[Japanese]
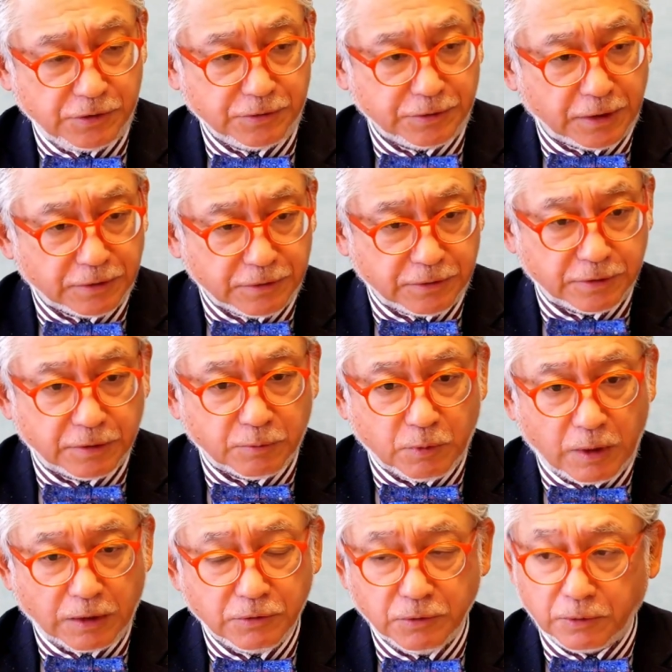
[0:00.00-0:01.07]
年っていうの
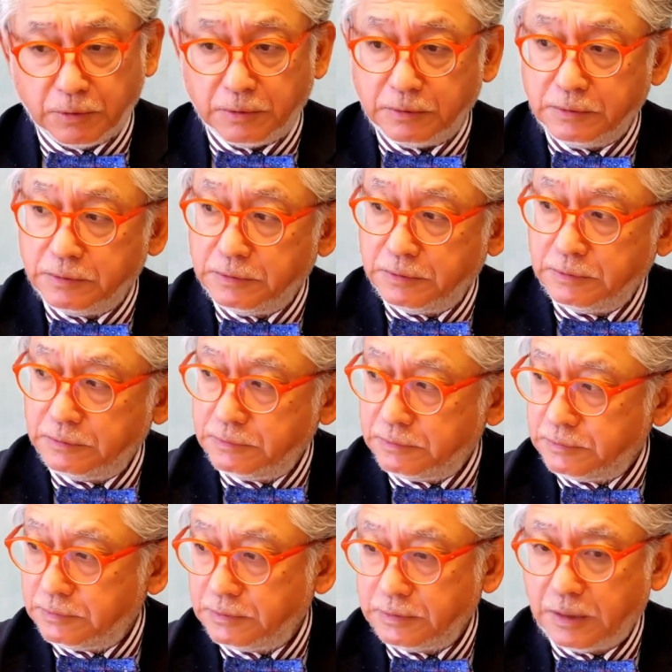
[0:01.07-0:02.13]
もあと
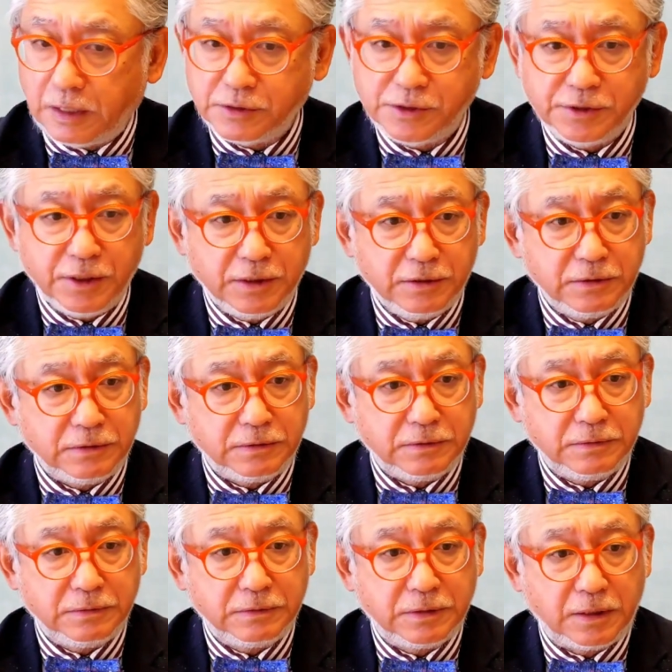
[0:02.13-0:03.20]
8年
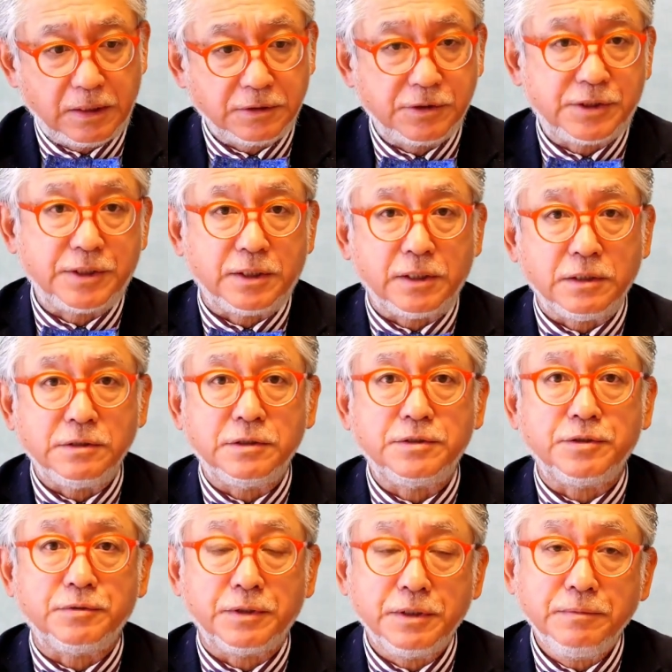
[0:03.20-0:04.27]
足らずしかないんで
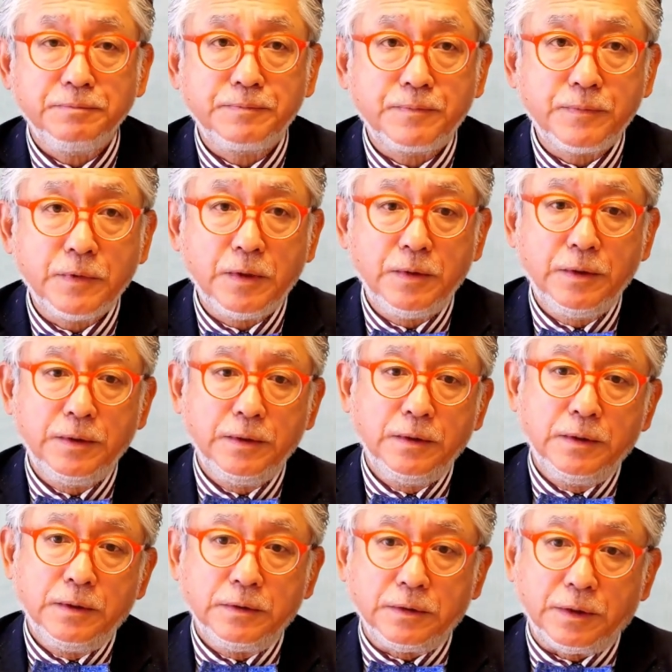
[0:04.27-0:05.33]
すよね。
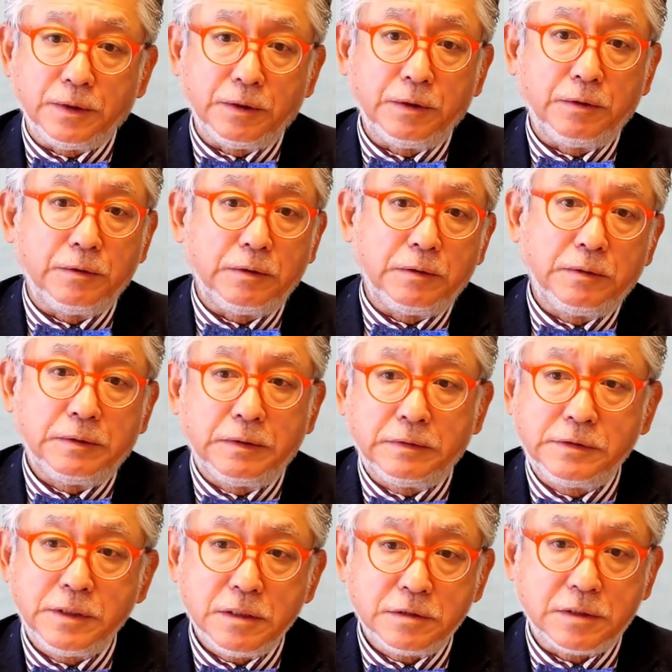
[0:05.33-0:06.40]
で
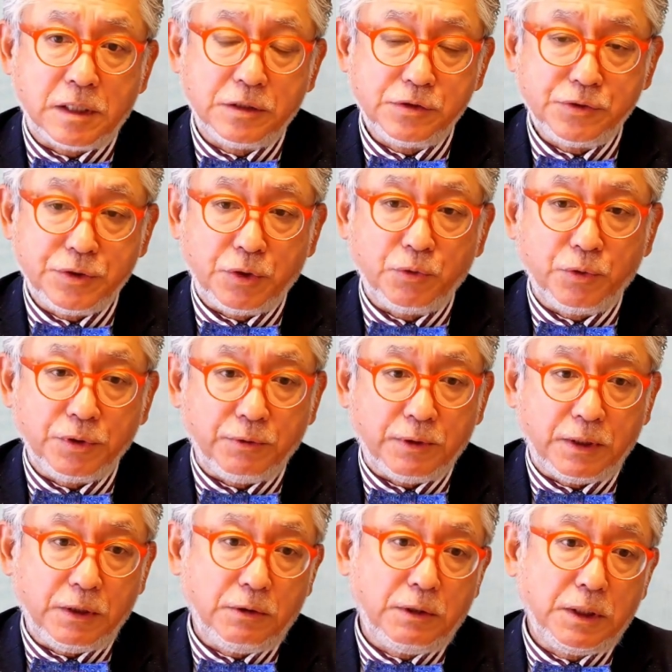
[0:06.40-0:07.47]
2030年を超えて
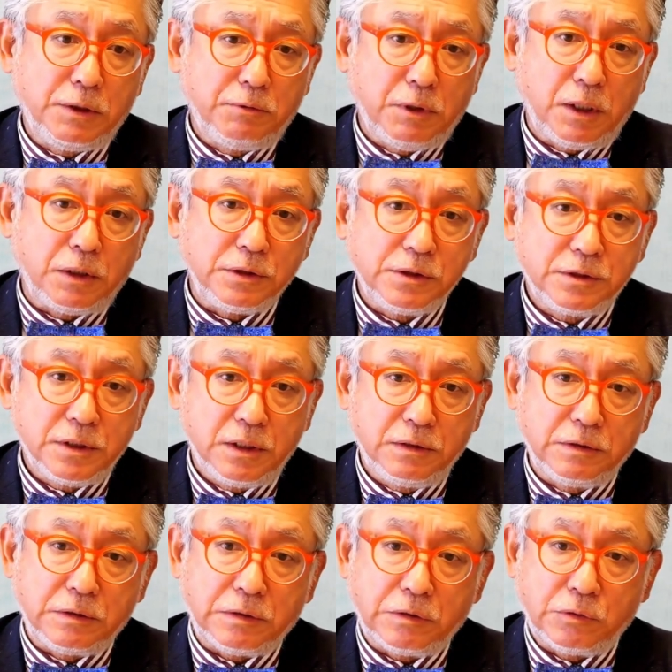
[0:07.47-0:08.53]
我々は
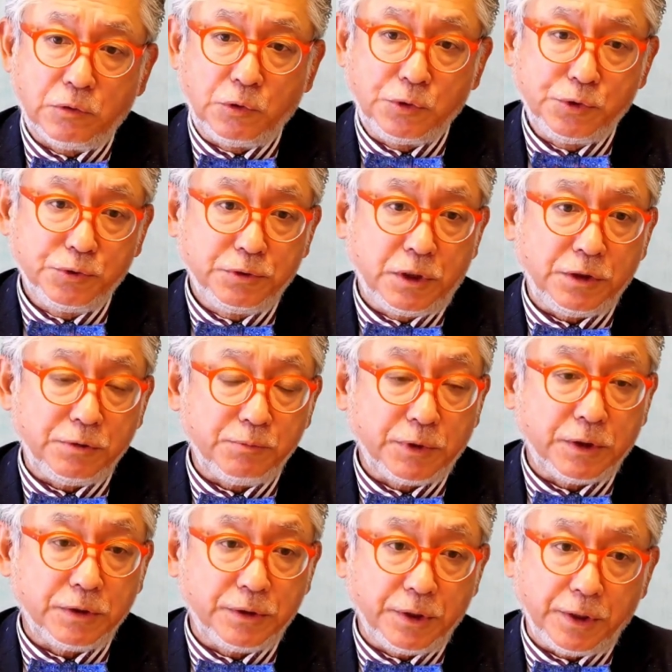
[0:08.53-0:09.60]
2050年に向
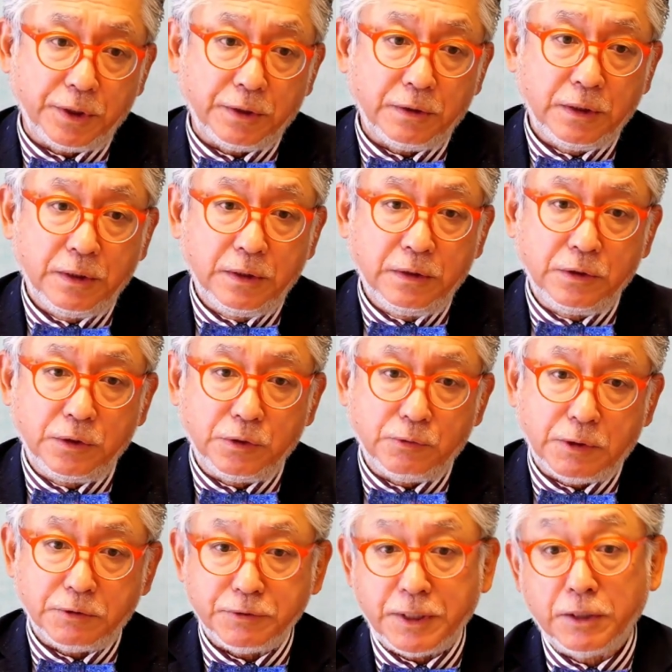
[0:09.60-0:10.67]
けてい
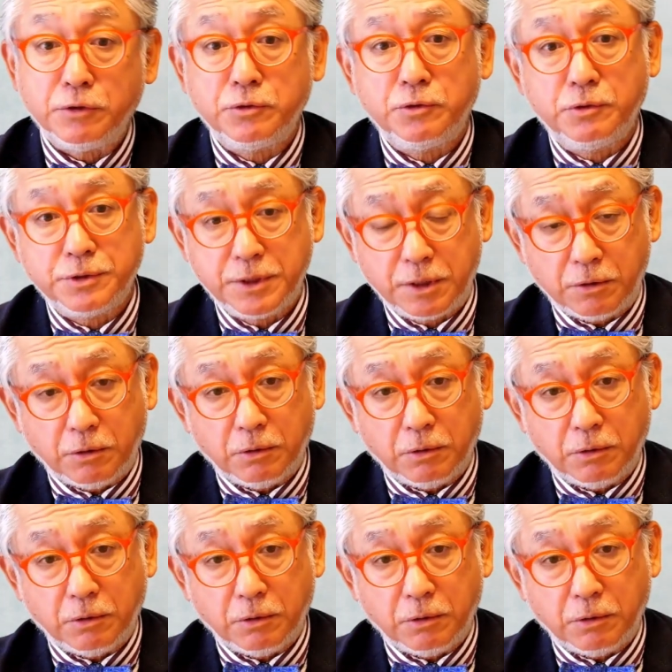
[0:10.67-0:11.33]
わゆるネットゼロ